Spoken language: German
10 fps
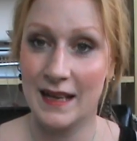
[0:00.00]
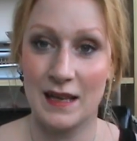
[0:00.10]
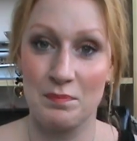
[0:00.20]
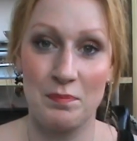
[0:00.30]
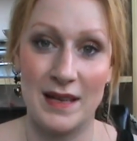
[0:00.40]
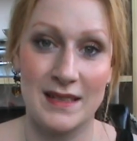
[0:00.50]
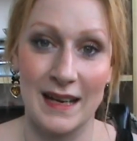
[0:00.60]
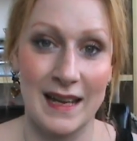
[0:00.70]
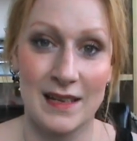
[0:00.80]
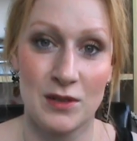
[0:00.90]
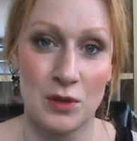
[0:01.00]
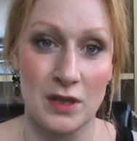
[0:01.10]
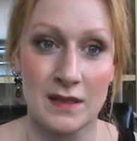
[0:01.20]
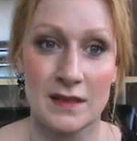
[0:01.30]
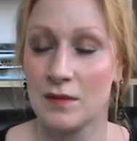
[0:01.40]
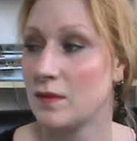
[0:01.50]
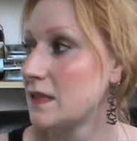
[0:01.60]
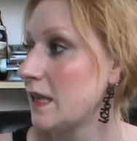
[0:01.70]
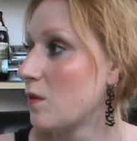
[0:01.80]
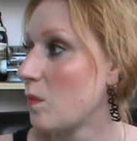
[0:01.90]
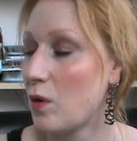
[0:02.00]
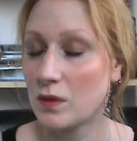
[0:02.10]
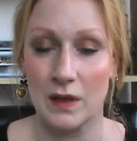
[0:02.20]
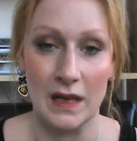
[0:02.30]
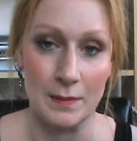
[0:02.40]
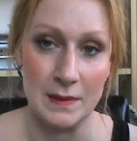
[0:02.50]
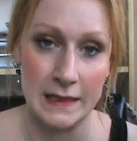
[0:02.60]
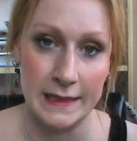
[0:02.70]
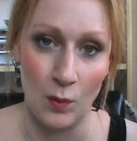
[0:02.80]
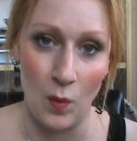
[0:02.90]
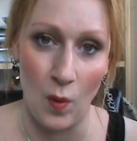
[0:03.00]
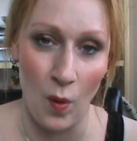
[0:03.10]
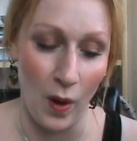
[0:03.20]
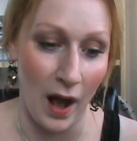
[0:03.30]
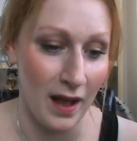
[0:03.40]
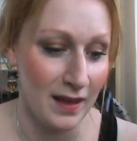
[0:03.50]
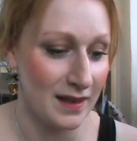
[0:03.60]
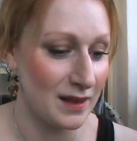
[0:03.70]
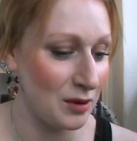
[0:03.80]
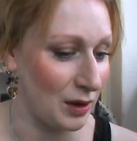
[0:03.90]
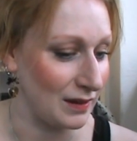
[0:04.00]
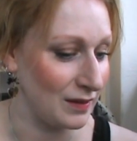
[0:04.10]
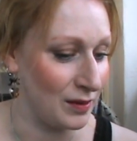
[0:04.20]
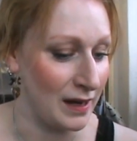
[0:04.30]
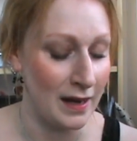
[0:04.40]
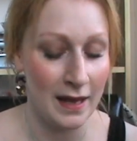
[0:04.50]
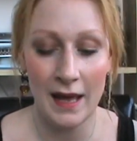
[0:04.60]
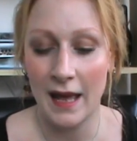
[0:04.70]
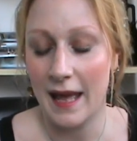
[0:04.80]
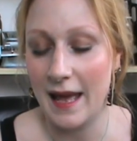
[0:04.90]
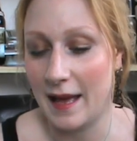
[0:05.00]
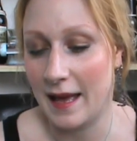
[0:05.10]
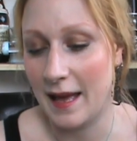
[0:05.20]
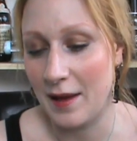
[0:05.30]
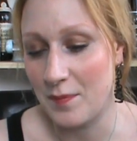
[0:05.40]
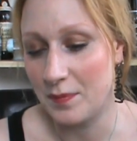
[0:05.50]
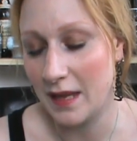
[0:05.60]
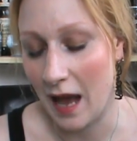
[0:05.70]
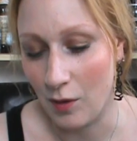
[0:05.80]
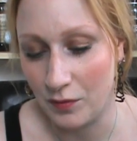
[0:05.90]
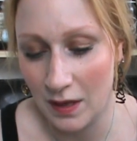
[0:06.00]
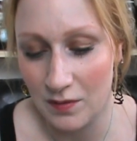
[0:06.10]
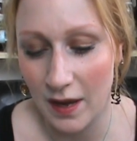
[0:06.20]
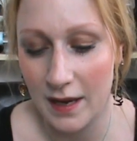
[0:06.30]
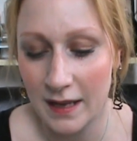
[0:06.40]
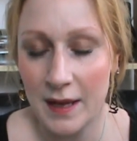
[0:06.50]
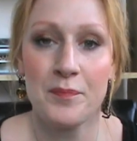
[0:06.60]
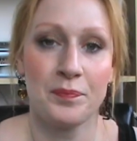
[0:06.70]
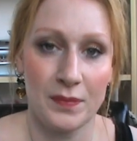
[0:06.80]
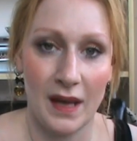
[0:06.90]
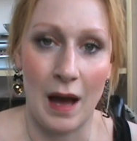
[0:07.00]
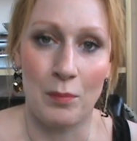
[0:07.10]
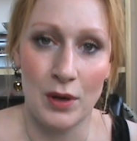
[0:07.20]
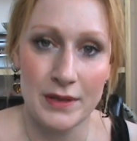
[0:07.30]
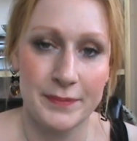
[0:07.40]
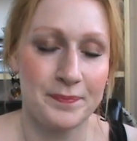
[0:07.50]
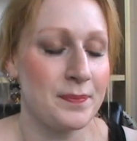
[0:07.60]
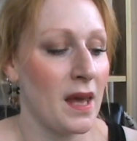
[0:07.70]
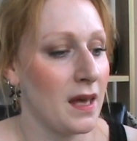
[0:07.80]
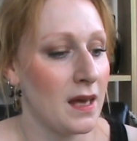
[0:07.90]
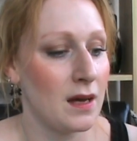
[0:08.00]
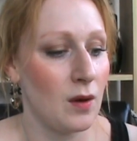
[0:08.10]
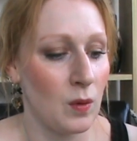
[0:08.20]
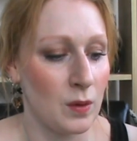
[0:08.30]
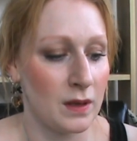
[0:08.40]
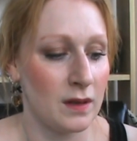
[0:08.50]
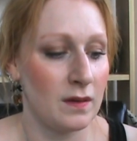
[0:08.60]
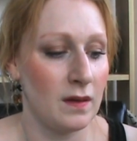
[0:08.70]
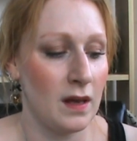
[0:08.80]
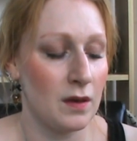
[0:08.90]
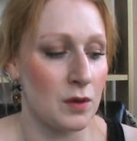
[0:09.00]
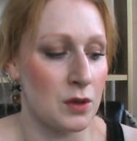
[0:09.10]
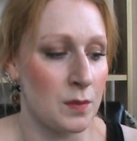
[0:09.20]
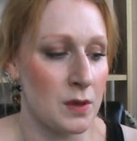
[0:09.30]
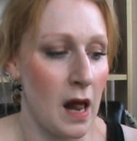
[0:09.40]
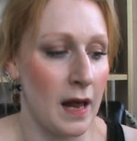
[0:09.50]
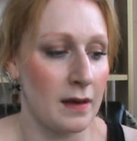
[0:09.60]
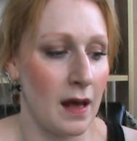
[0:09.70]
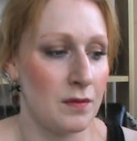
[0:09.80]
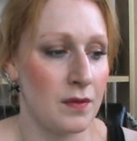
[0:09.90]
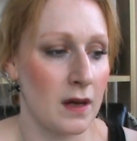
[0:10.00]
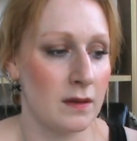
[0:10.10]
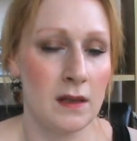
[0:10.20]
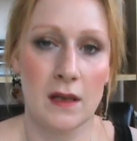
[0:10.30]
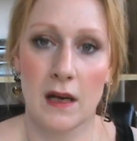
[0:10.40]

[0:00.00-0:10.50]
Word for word: Ich beiße hier gleich in den Tisch. Es ist irgendwie 10 Uhr morgens und ich habe so Hunger. Gottes Willen. Ähm, ja, auf jeden Fall kam Post und Frau Stöpsel hat einfach die